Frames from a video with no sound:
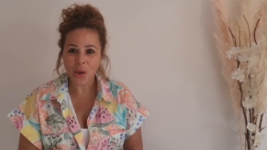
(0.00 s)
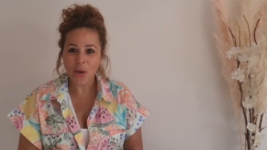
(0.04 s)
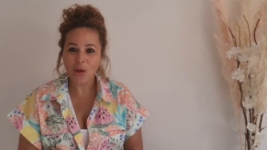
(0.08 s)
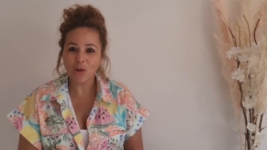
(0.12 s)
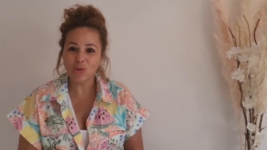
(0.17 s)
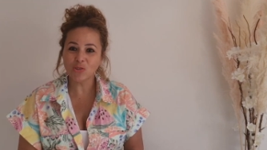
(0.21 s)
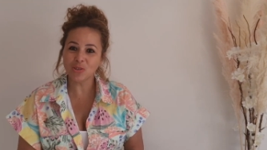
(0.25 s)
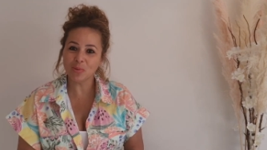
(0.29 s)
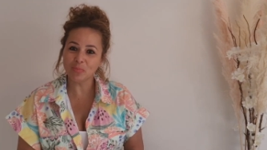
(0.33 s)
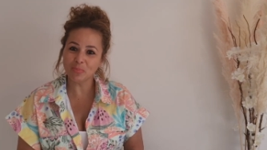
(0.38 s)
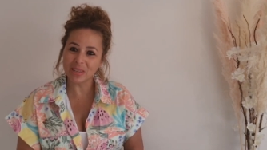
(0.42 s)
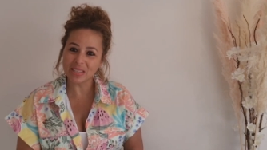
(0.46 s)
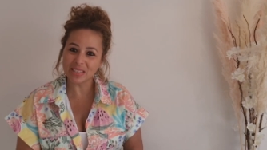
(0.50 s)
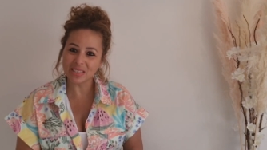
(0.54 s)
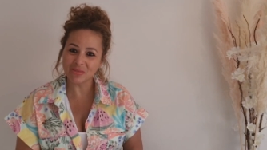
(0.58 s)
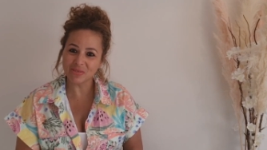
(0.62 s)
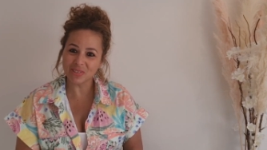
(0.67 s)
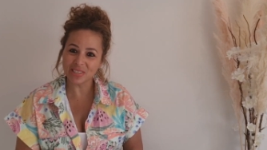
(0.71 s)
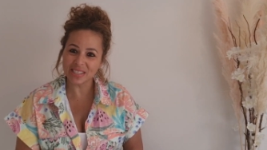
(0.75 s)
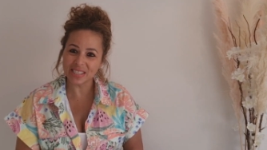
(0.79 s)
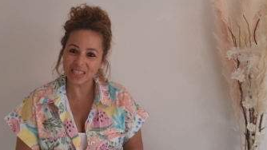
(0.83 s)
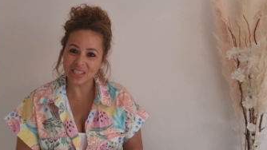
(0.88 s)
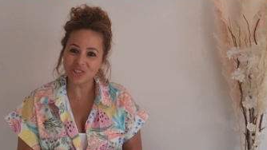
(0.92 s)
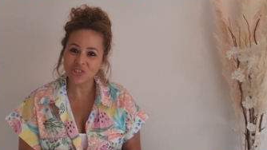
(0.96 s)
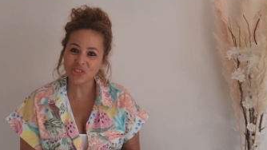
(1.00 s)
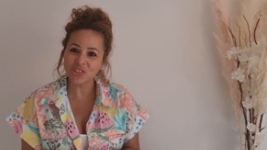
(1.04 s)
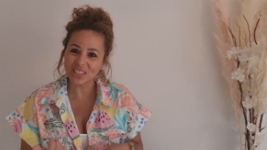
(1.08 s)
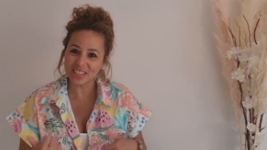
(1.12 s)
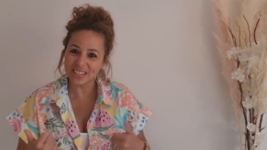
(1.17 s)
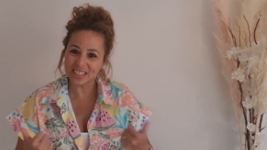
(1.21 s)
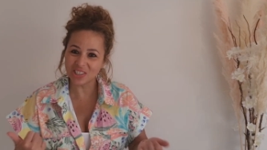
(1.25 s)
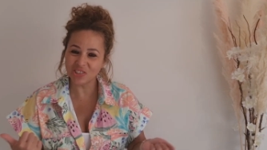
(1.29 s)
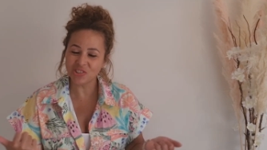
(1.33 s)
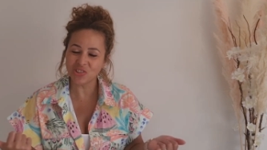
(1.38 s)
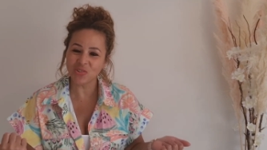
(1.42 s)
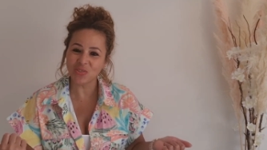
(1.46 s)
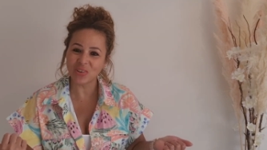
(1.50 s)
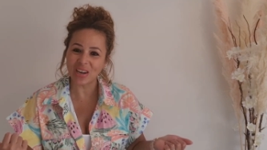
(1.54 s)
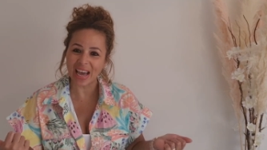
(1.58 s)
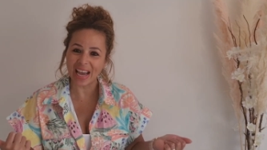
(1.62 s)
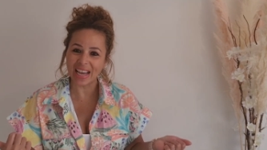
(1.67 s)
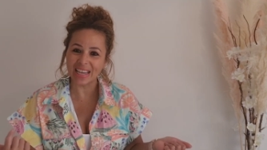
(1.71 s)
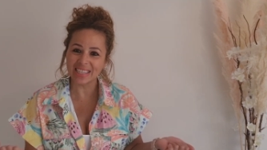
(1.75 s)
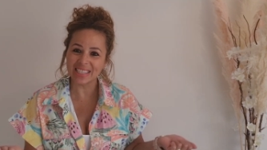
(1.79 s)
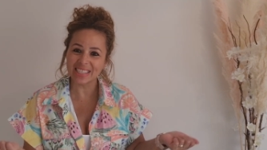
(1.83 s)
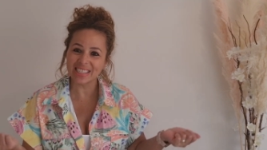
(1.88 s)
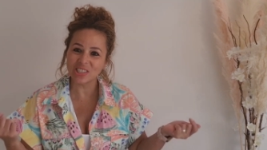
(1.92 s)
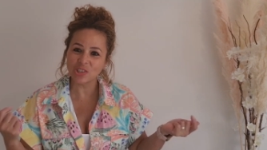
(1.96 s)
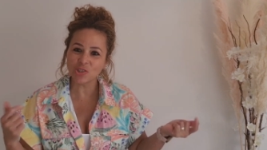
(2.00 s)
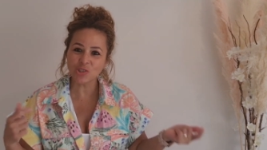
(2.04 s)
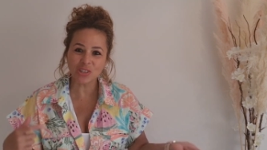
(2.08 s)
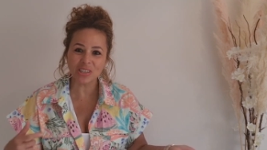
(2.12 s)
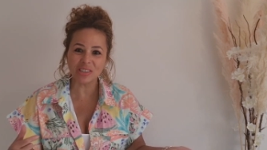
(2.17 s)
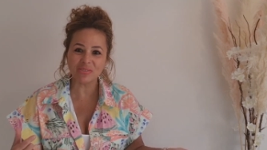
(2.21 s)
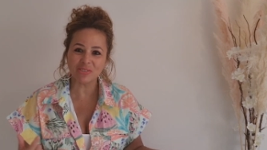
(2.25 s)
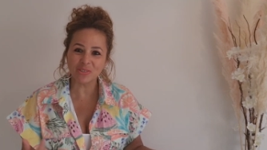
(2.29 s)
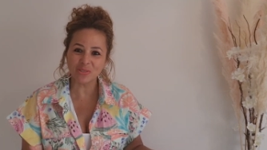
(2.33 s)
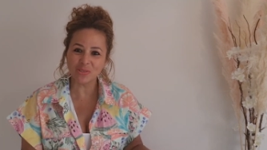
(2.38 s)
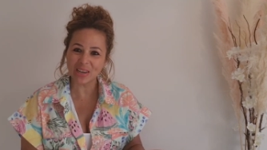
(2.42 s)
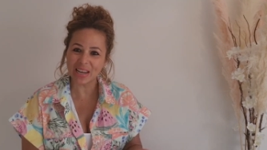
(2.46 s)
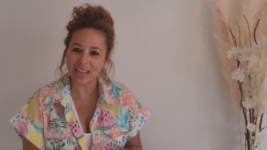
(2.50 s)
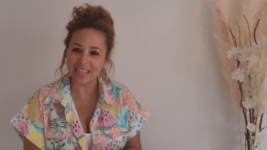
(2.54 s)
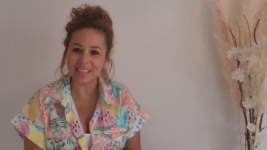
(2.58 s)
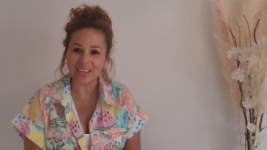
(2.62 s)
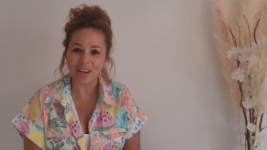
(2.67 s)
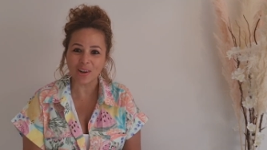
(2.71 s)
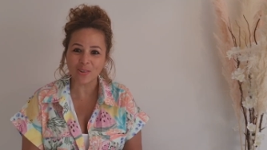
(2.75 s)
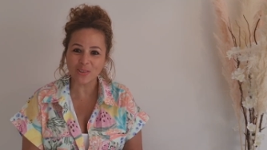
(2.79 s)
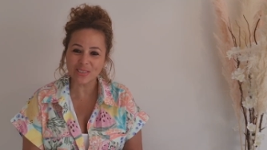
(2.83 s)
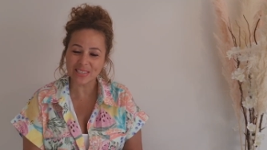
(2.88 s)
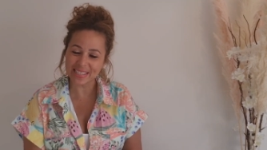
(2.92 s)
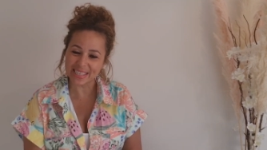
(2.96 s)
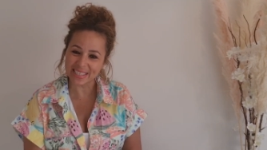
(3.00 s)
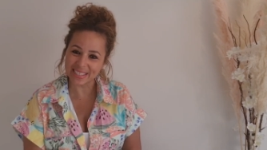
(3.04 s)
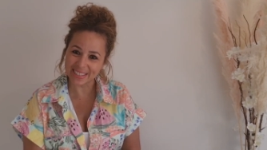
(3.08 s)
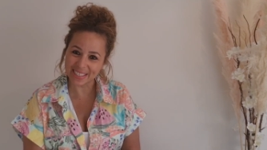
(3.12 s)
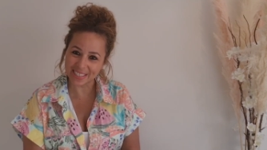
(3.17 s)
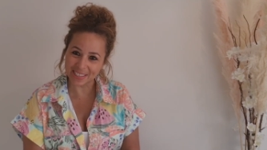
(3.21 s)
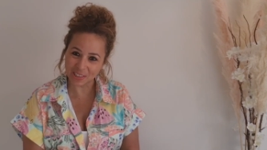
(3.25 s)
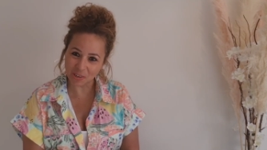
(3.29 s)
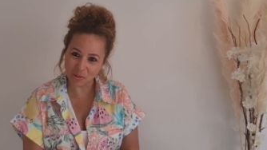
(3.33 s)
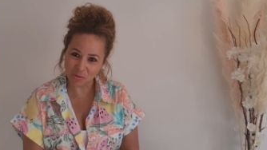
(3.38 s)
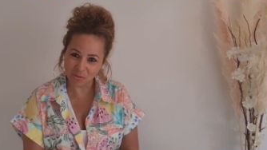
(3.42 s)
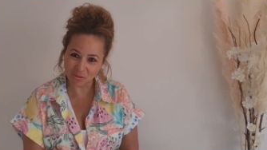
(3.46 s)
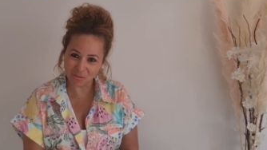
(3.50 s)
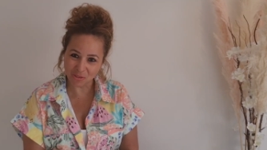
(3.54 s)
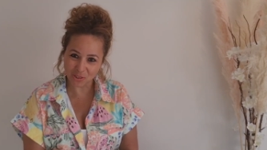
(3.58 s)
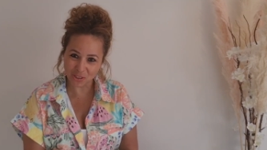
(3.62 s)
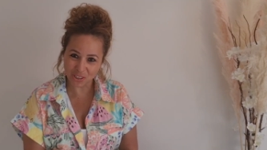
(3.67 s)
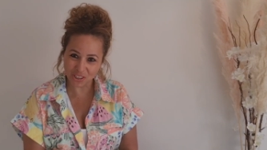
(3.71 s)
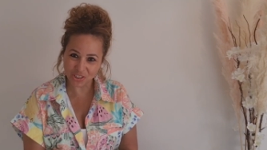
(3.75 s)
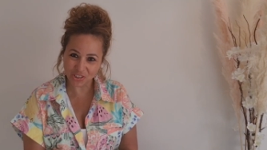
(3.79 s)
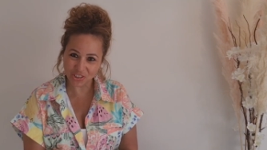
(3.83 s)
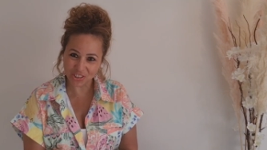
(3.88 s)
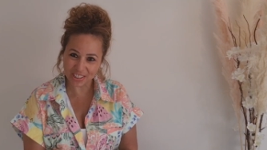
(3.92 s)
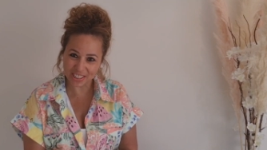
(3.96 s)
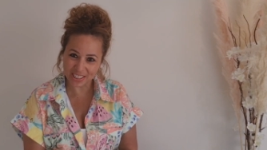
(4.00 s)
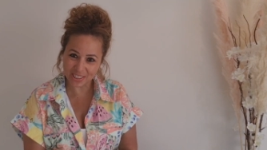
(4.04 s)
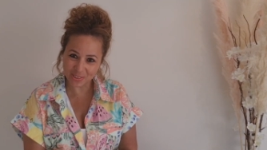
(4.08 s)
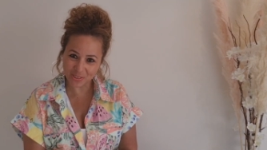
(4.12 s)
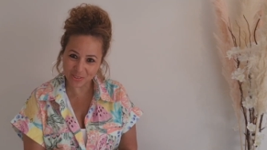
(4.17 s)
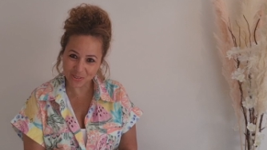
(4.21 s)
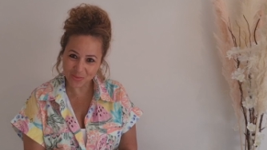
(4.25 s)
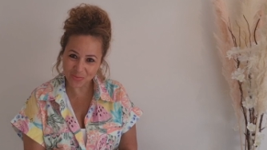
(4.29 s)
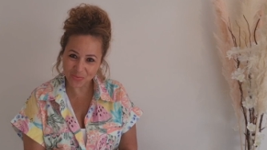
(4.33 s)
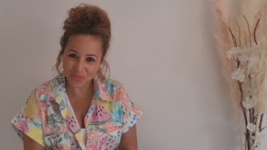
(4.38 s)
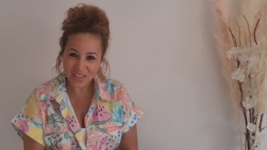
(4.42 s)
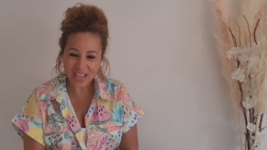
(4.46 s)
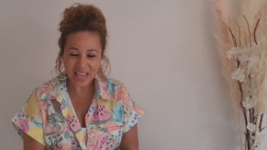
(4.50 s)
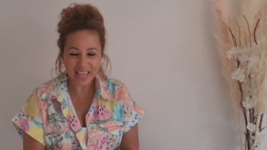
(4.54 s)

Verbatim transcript: eu já peço a vocês que deixem um like, se inscreva no canal se ainda não for inscrito.